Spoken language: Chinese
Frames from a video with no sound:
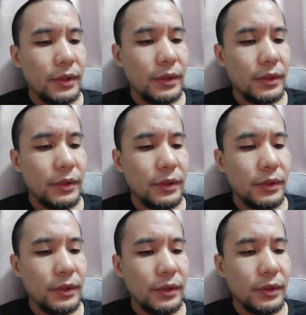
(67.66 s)

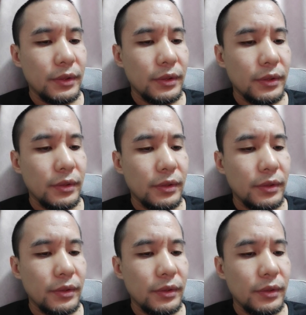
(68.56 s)
嗯，
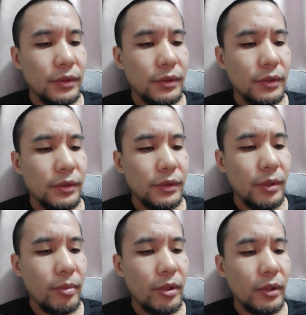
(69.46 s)
也
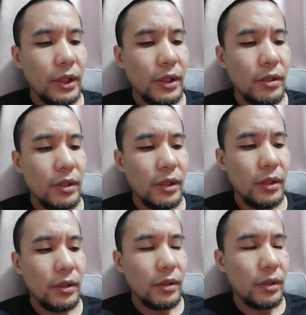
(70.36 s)
不知道他跟谁
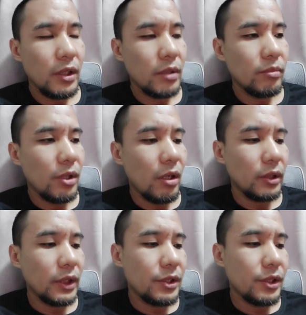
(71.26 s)
是在什么场合
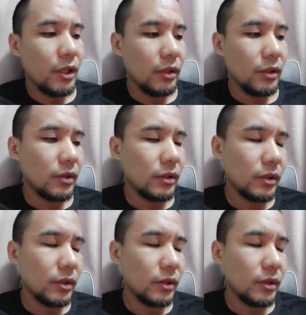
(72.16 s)
下讲的，